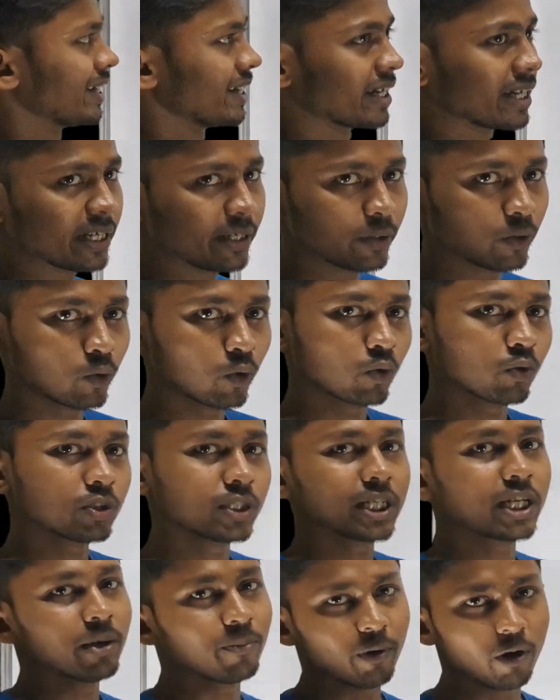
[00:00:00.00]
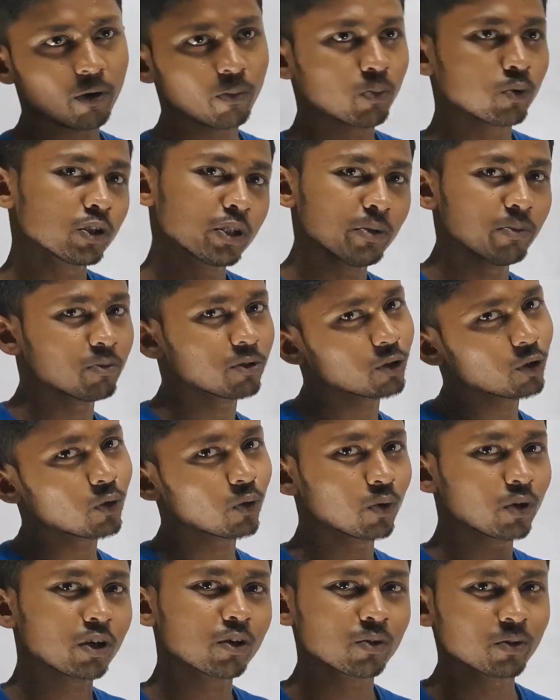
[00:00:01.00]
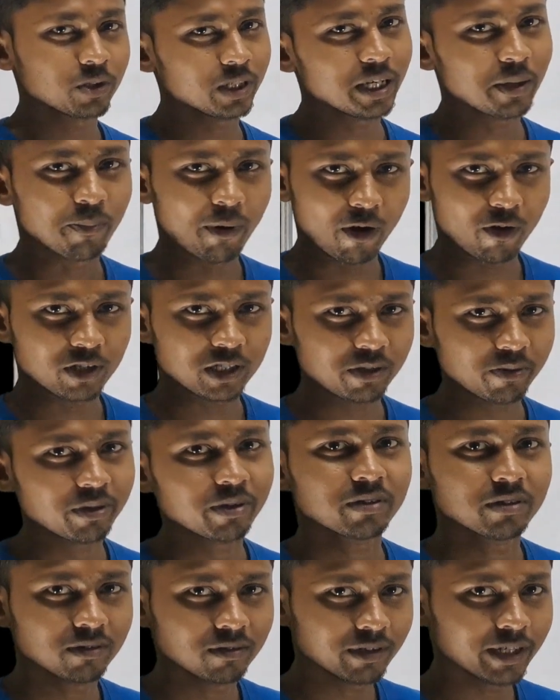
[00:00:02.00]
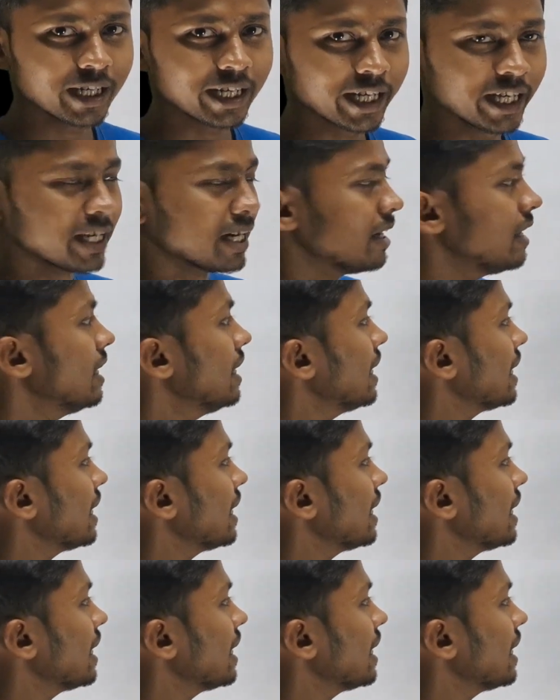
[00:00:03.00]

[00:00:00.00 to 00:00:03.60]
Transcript: মানেটা কি কোনো দিকেই পাওয়া প্রতিবিম্ব তো কোনো না কোনো দিকে পাওয়া যাবে ঠিক কি না